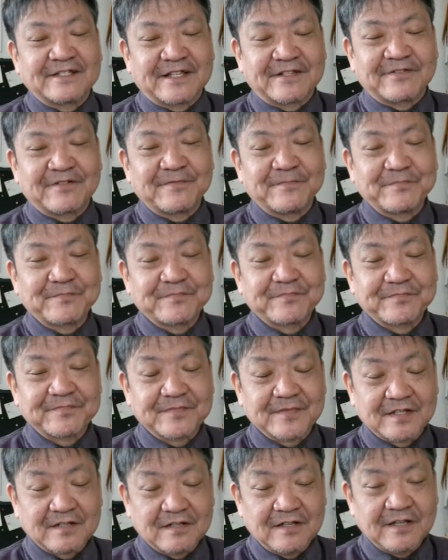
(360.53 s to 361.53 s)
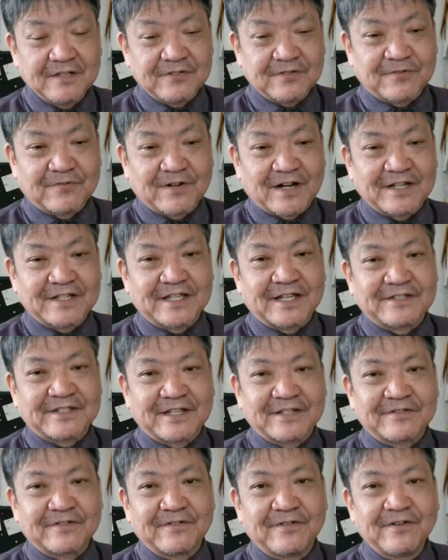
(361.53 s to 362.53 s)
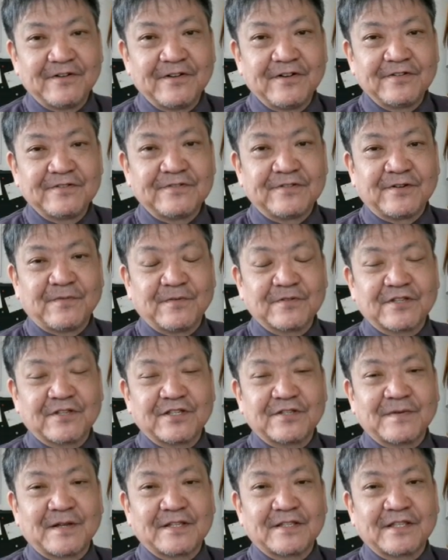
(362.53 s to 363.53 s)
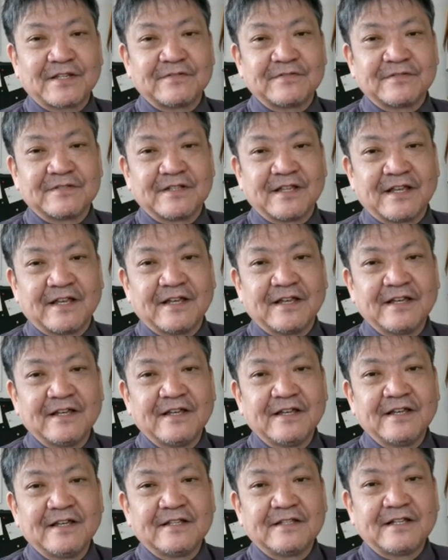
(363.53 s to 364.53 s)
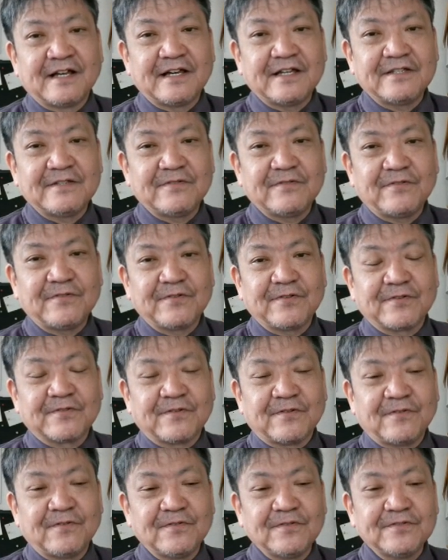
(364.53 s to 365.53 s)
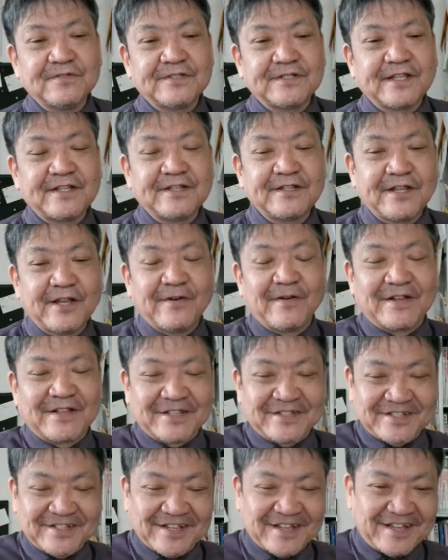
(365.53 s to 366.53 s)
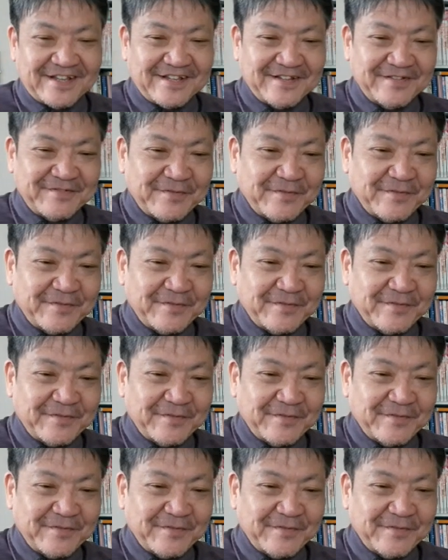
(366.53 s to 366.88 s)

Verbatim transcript: つやとちょっとおかしいやつやというふうに思ってしまってるんで大統領の本選ではですね